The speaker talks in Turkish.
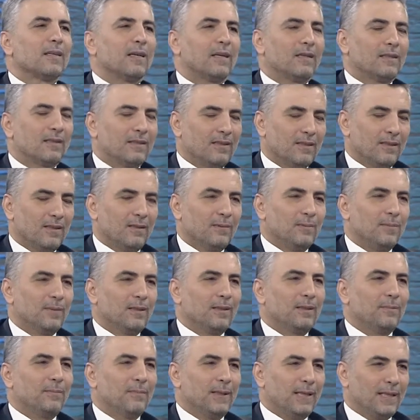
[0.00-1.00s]

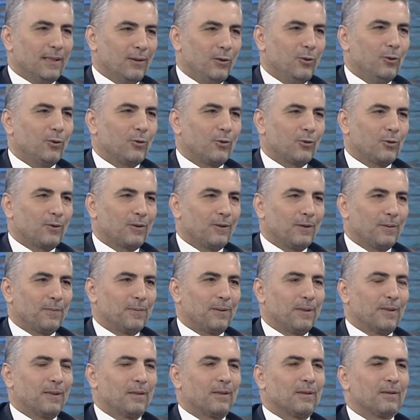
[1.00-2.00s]
arttırımını bekliyorduk
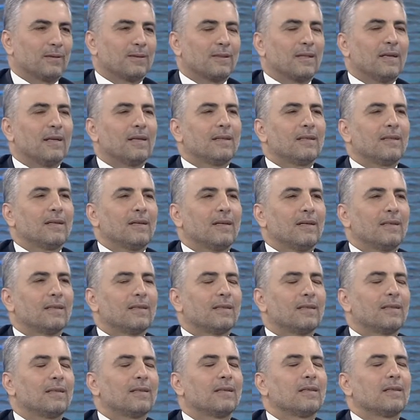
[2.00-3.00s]
tabii. Bu kadar Zaten,
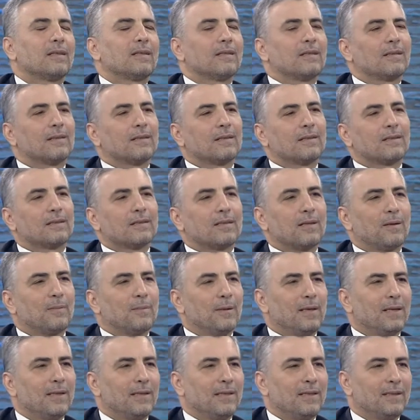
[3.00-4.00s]
bekliyor E,
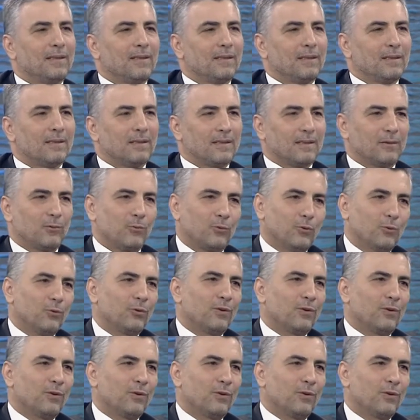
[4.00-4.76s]
sabahleyin gün